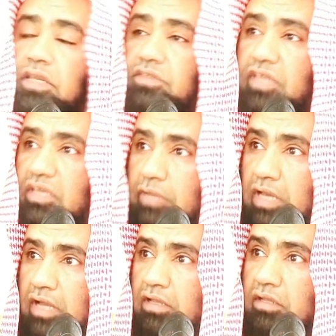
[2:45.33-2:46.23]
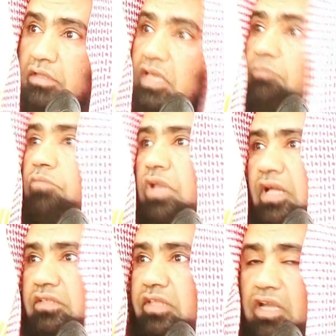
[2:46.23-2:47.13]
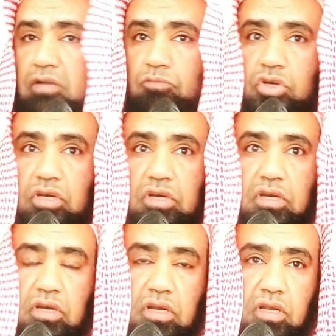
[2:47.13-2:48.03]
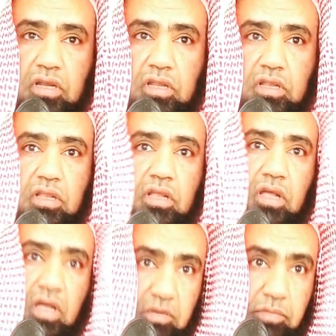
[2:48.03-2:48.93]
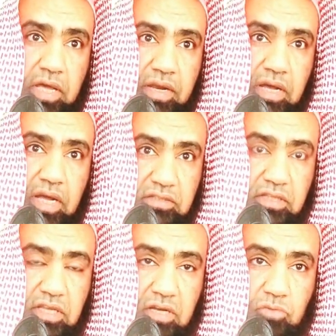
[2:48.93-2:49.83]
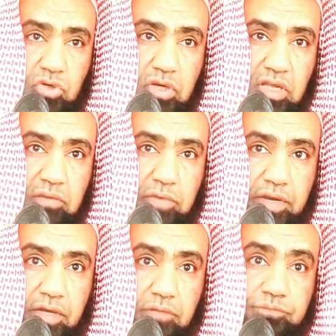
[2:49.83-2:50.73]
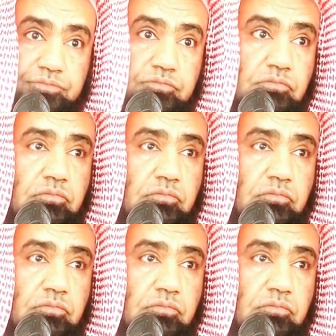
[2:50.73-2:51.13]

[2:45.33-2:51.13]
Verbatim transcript: أين التكملة كمل حتى يكمل المعنى حتى يكمل المعنى